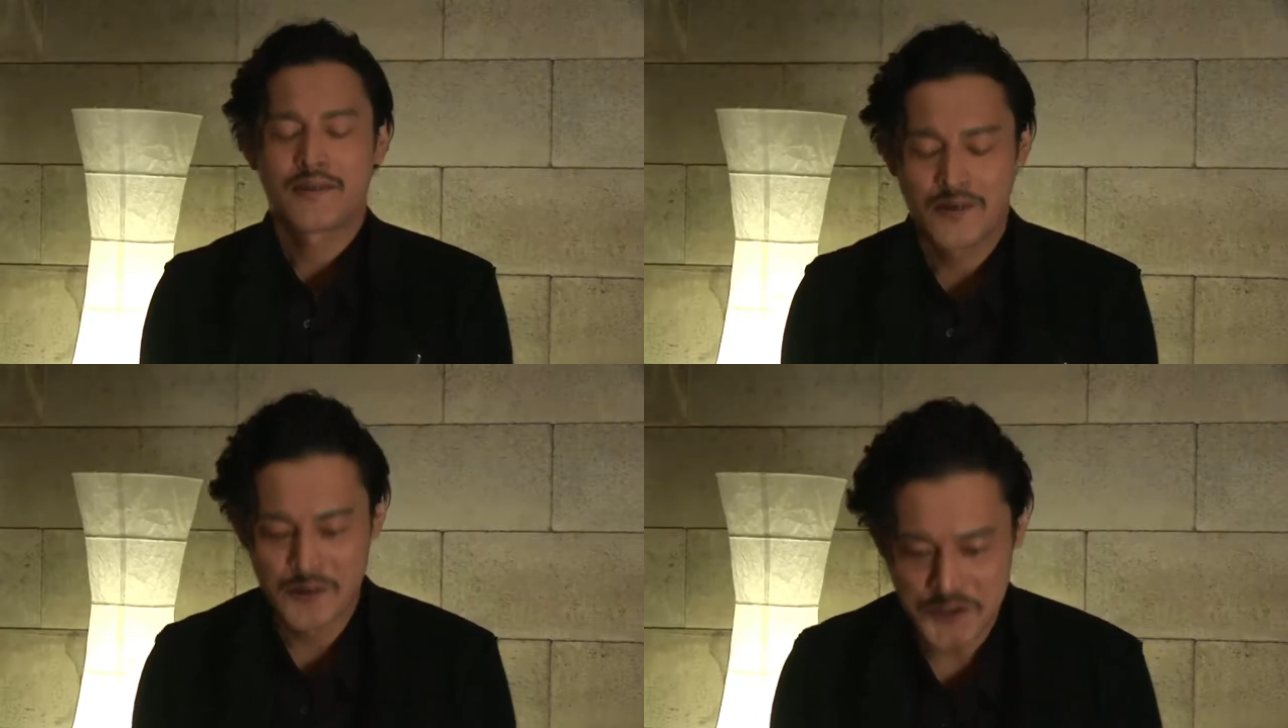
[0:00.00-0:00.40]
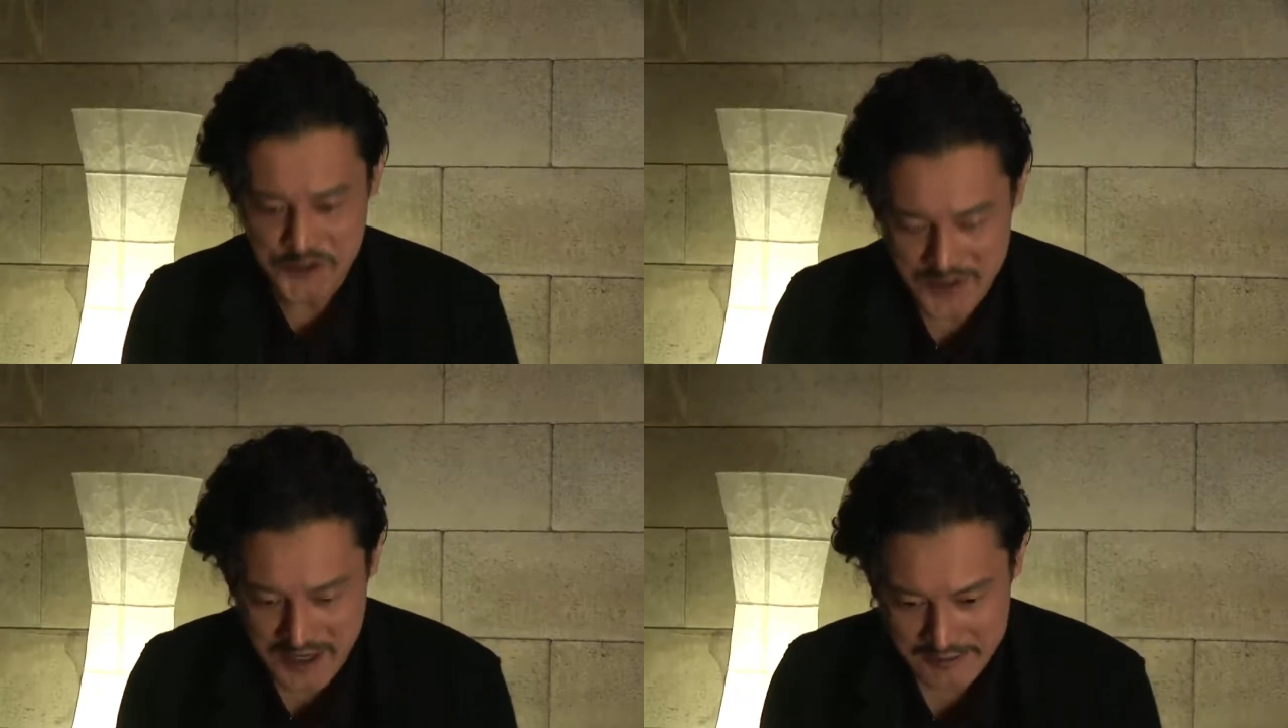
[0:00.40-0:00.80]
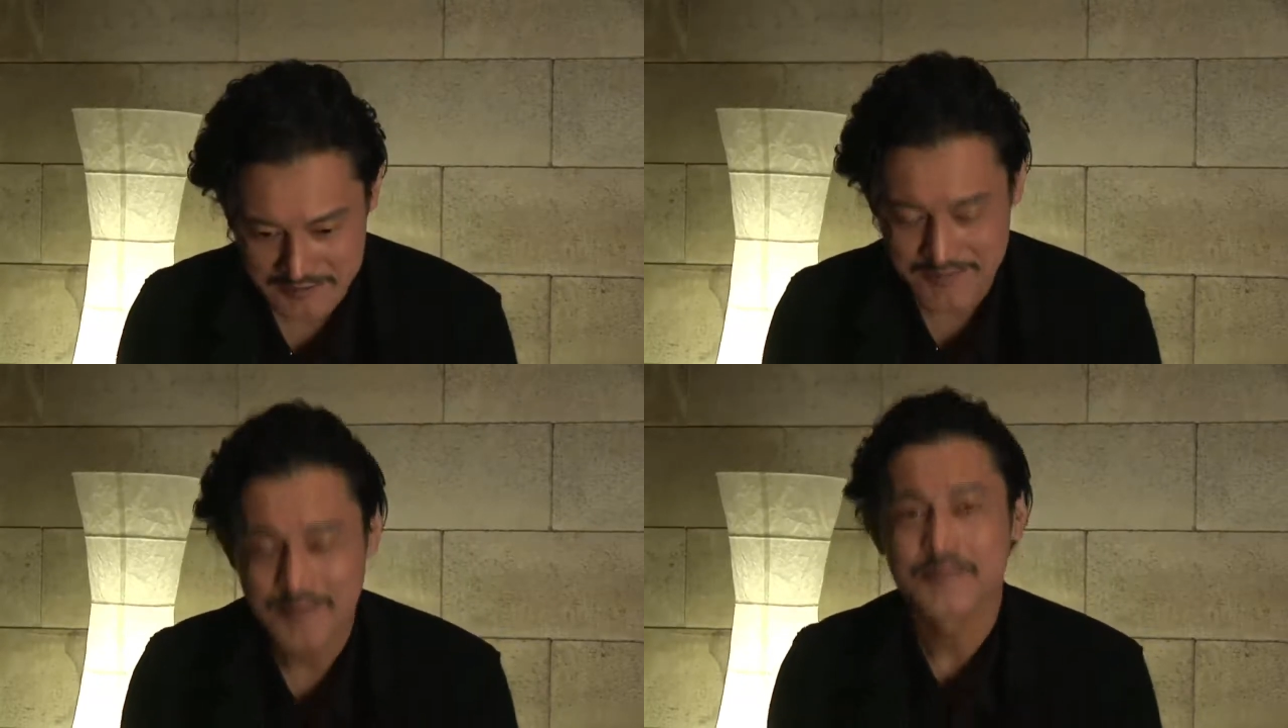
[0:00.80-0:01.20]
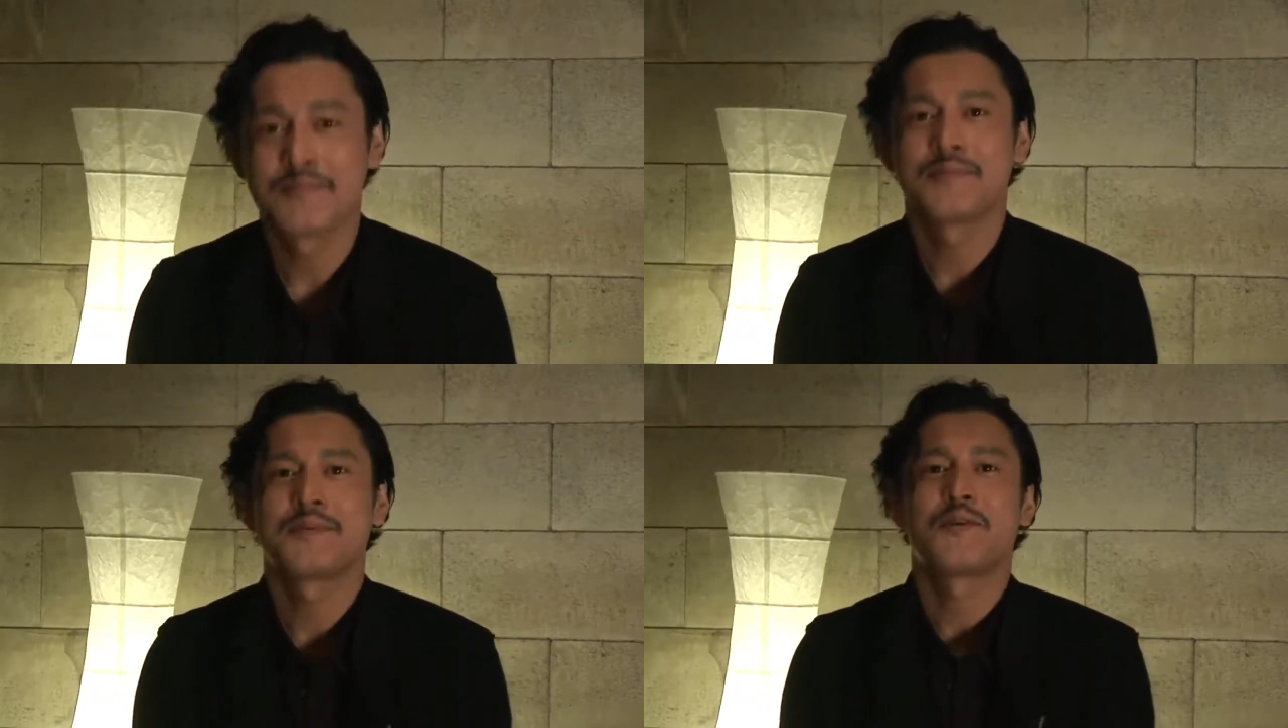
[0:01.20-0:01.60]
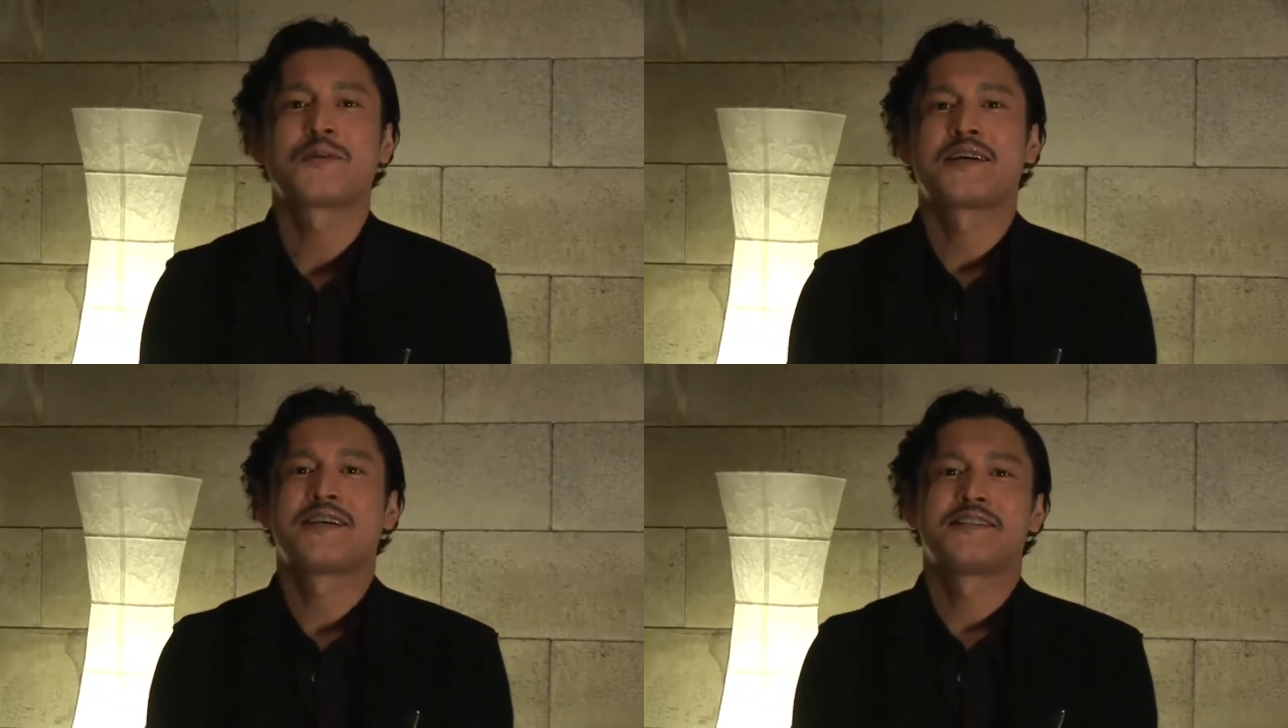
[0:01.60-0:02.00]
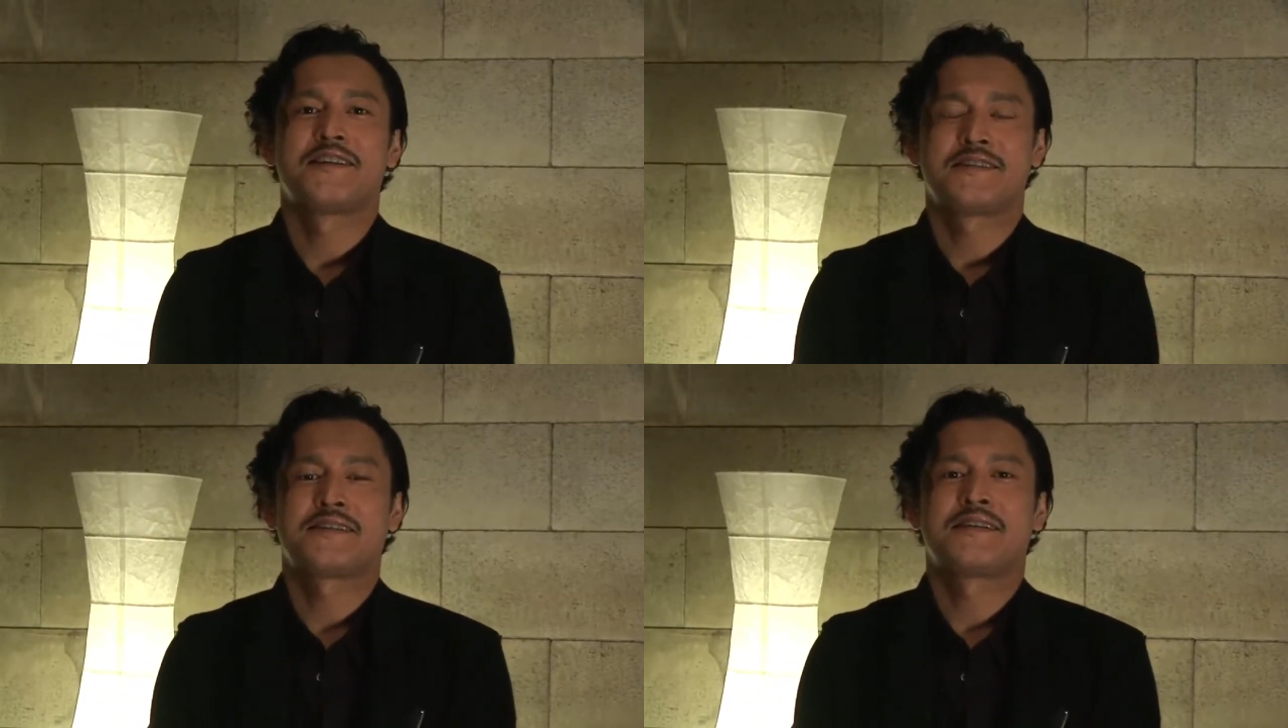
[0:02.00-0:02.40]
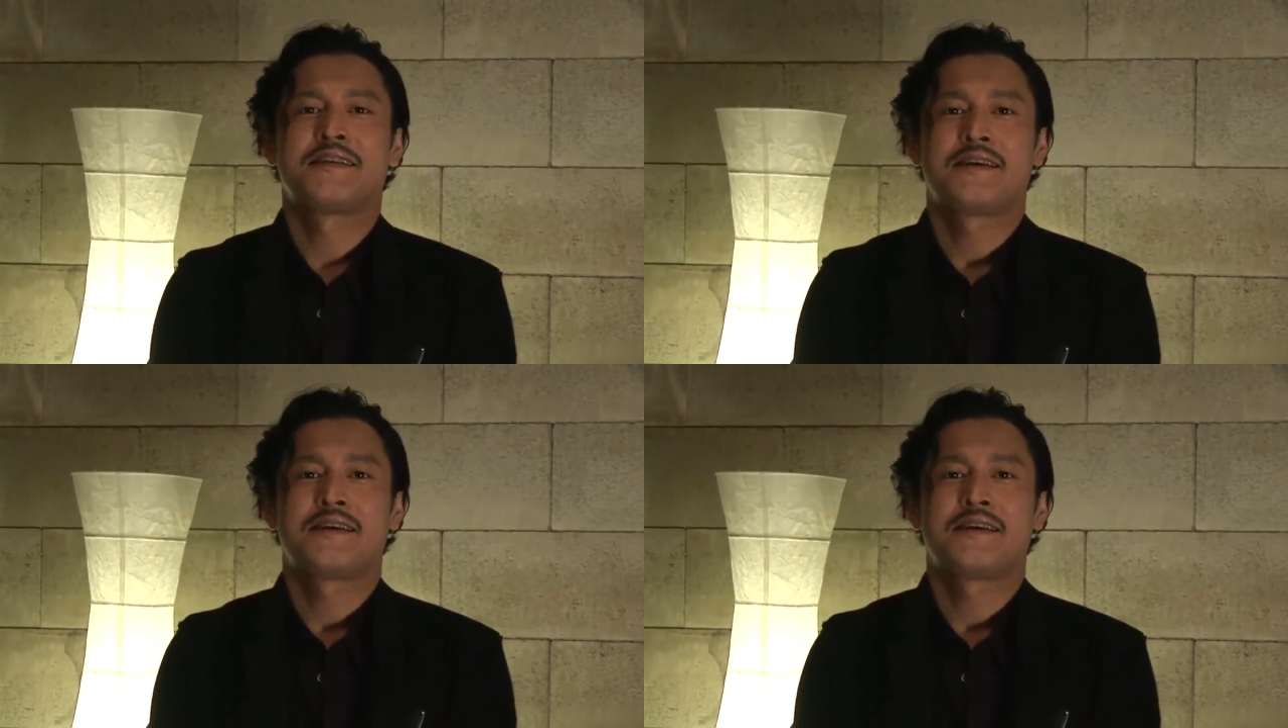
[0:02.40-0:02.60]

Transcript: こんにちは横田英二です